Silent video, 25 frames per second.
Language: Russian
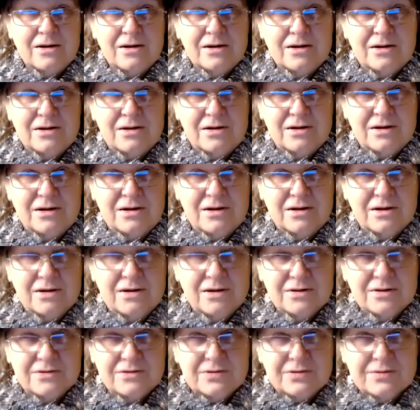а,
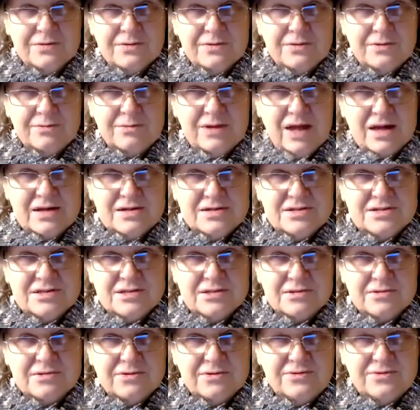у меня
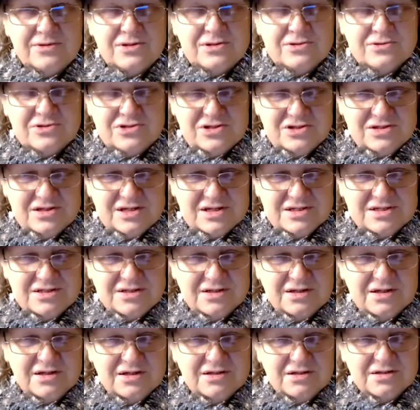есть видео
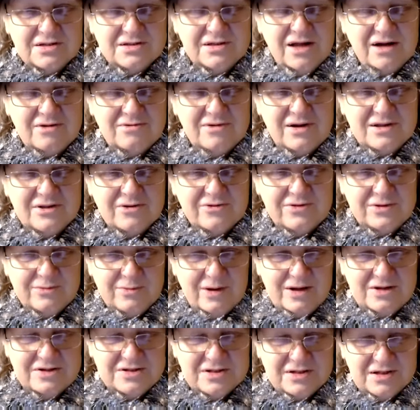чудесных карнавалов в
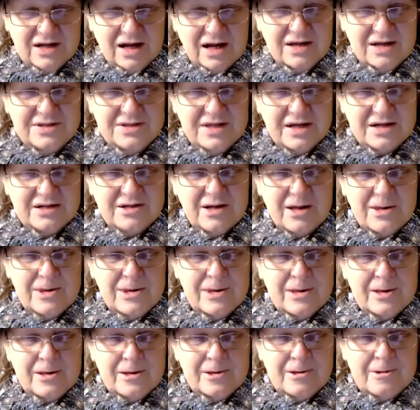небольших городах
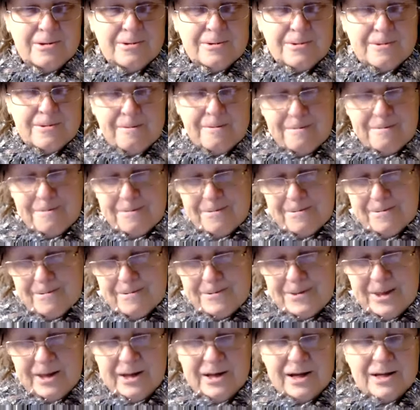
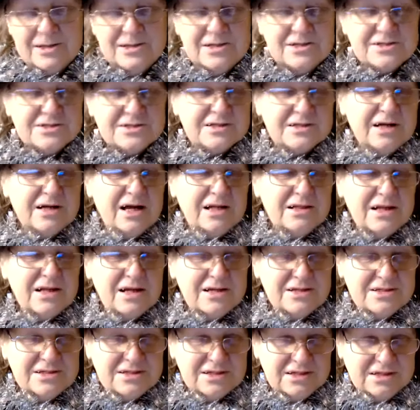на границе
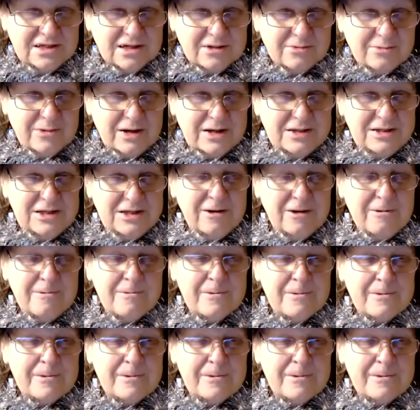Голландии и Германии.